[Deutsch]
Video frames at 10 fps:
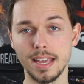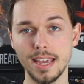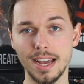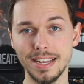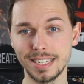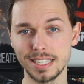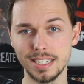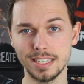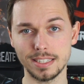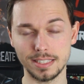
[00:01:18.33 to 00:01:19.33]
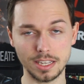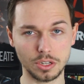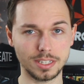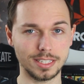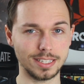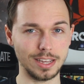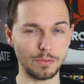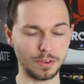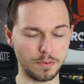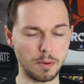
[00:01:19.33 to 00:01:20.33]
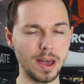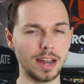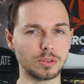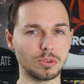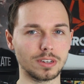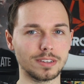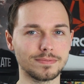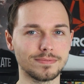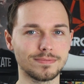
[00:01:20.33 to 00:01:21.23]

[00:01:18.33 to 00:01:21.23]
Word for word: ja, interessiert, der sollte sich die auf jeden Fall mal angucken.